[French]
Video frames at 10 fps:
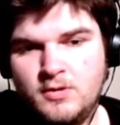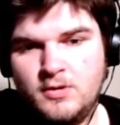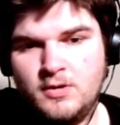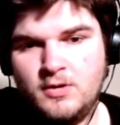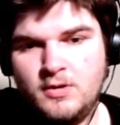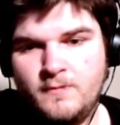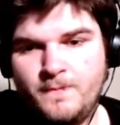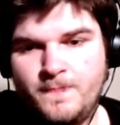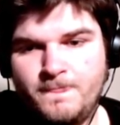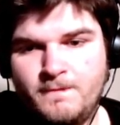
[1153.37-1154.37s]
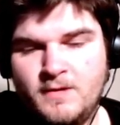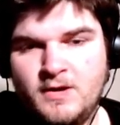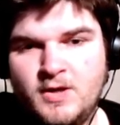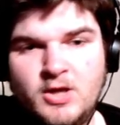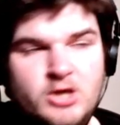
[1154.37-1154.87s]
et il incorpore
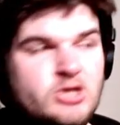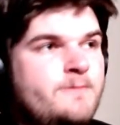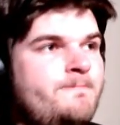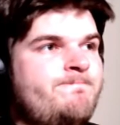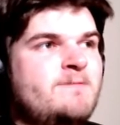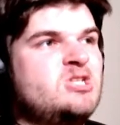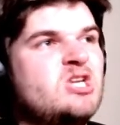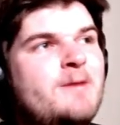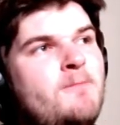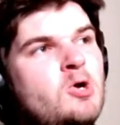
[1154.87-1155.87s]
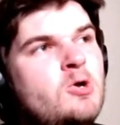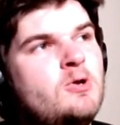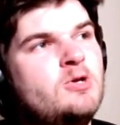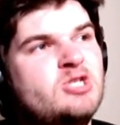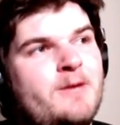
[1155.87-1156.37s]
la relation dedans ou l'inverse.
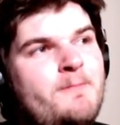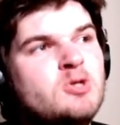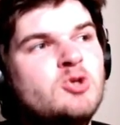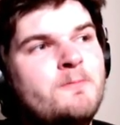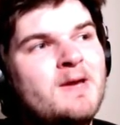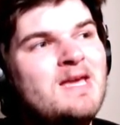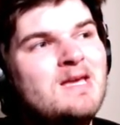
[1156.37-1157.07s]
Je serais pas, surpris.